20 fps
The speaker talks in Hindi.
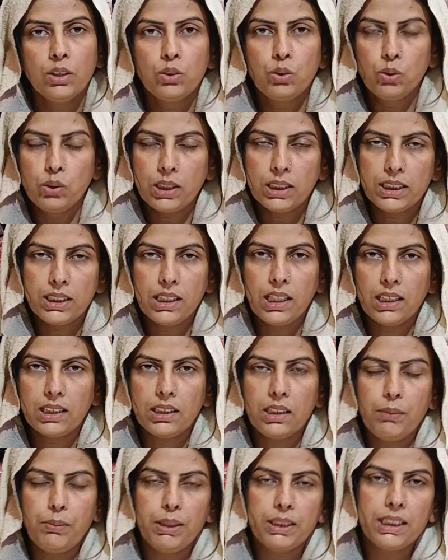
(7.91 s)
सूट अच्छे
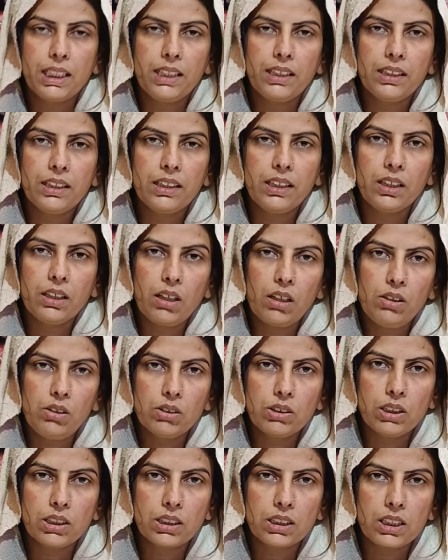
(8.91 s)
लगते हैं चैनल ने कर
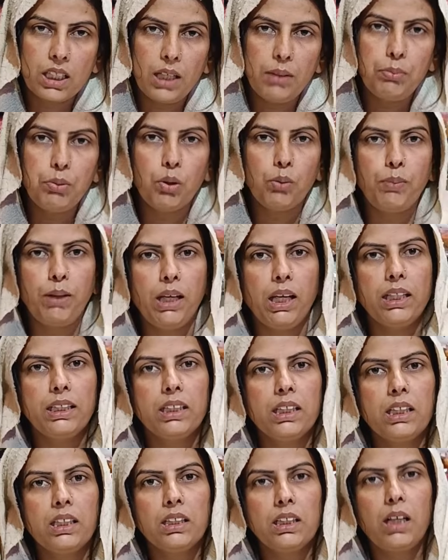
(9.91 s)
दियो सब्सक्राइब और बेल
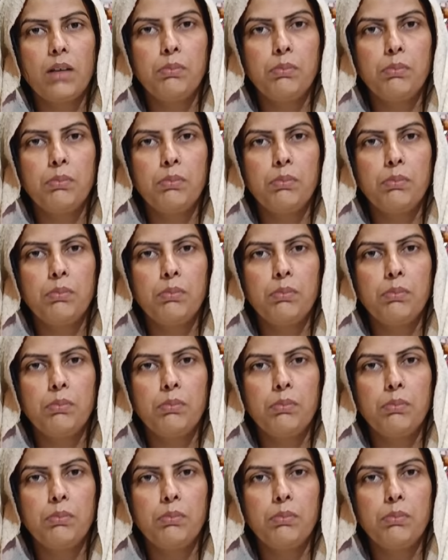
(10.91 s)
आइकन